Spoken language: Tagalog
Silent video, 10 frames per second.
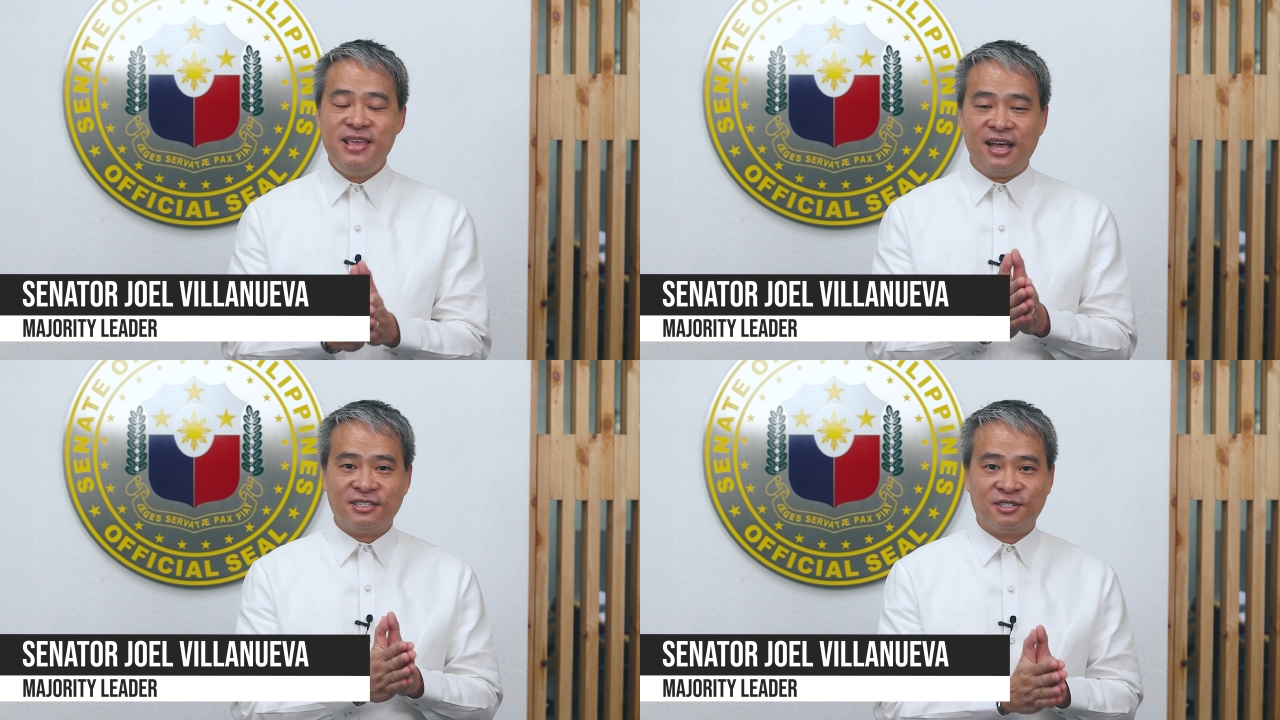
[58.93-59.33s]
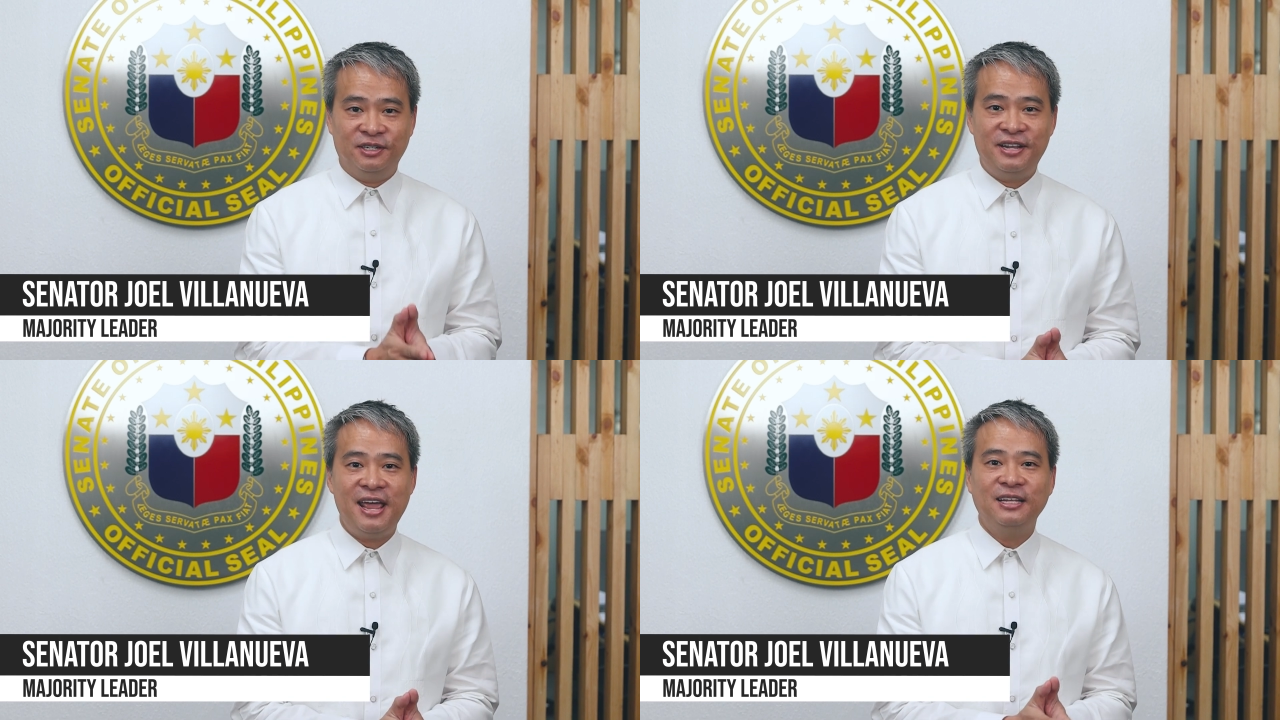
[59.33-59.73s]

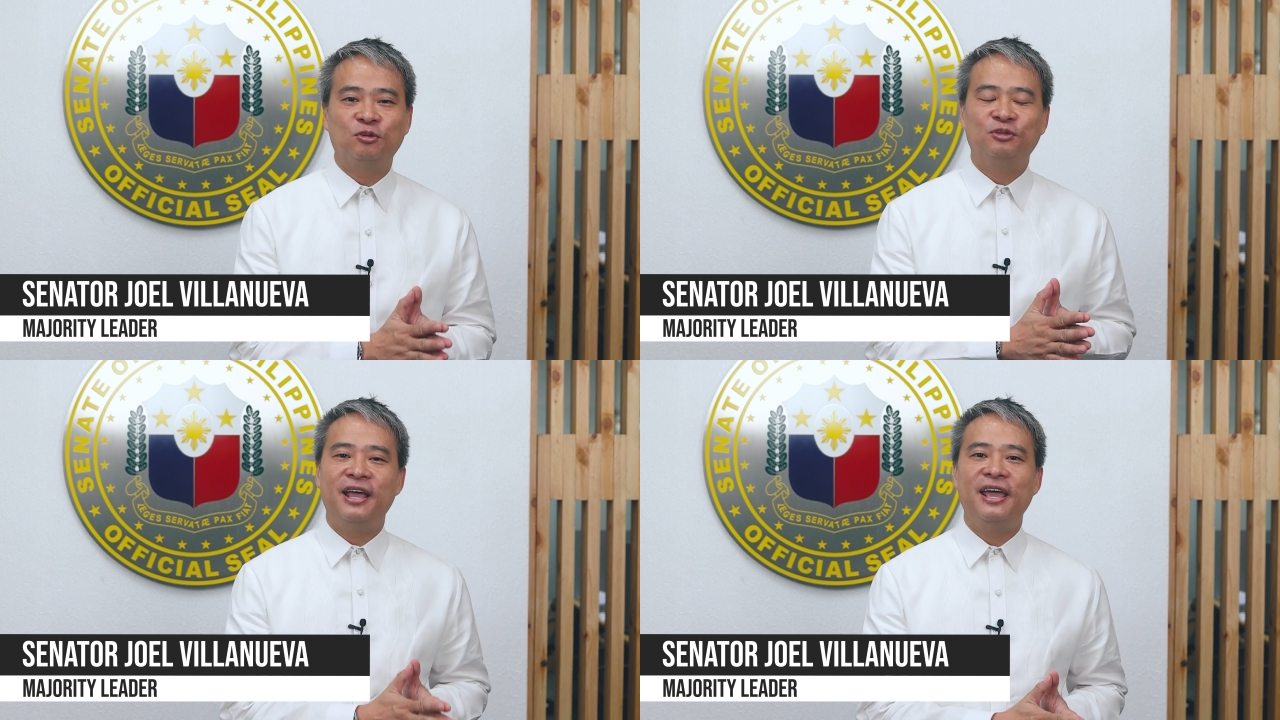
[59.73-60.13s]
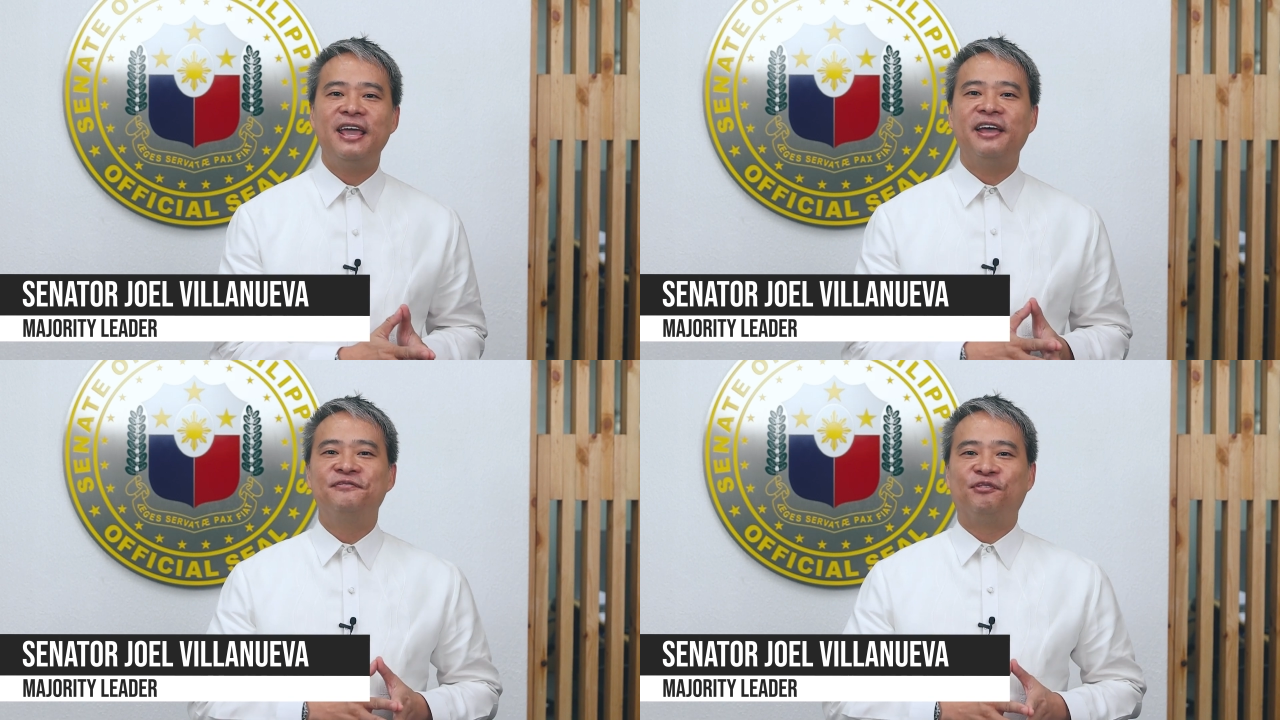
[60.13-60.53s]
yesterday, today,
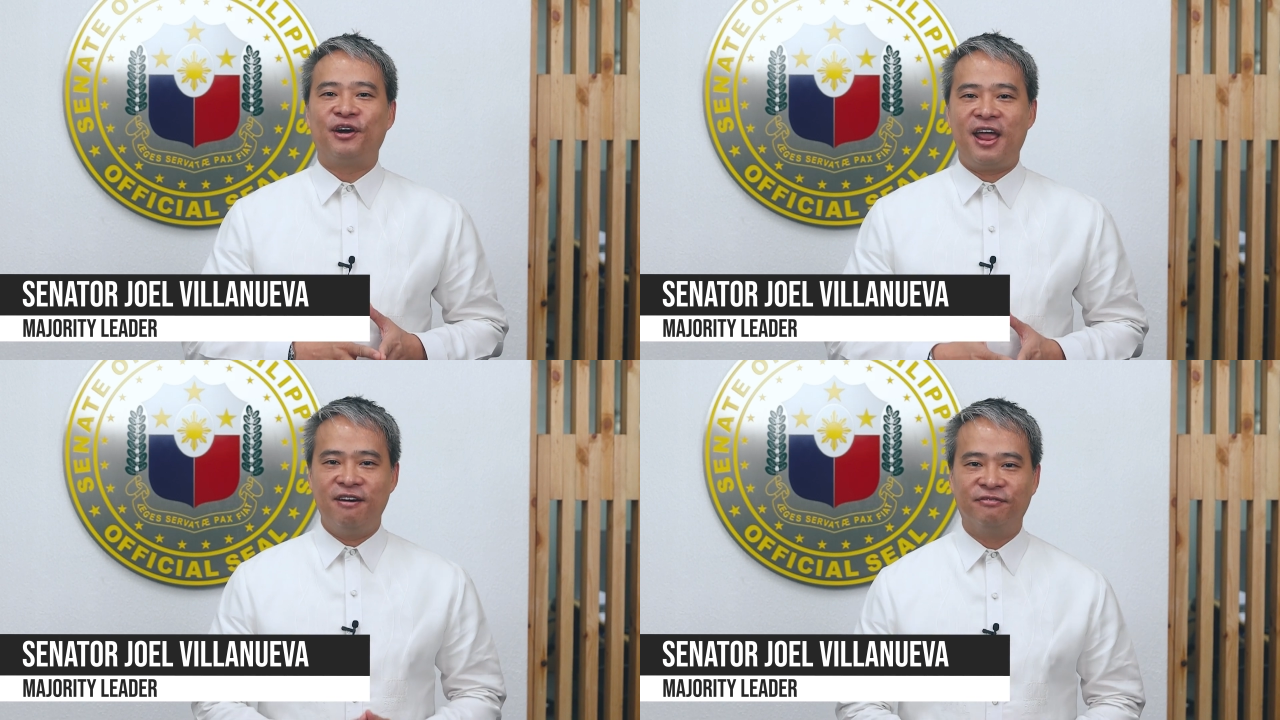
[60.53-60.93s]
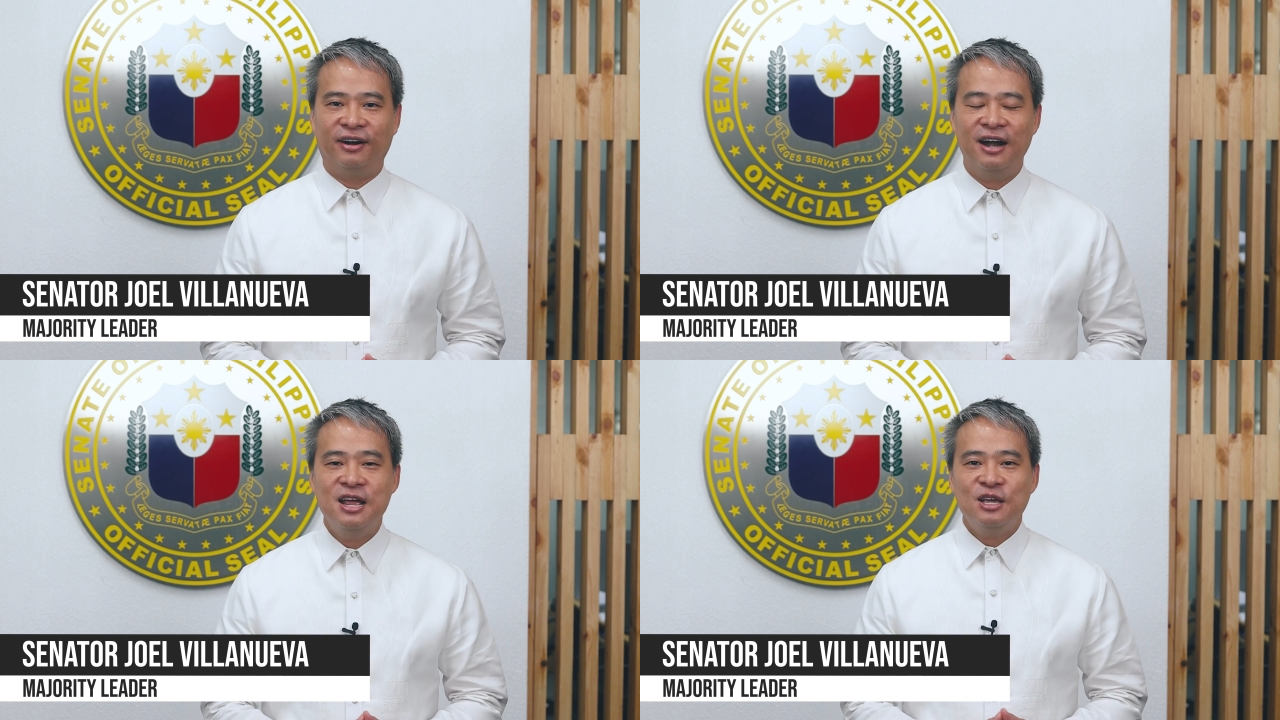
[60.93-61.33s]
and forever.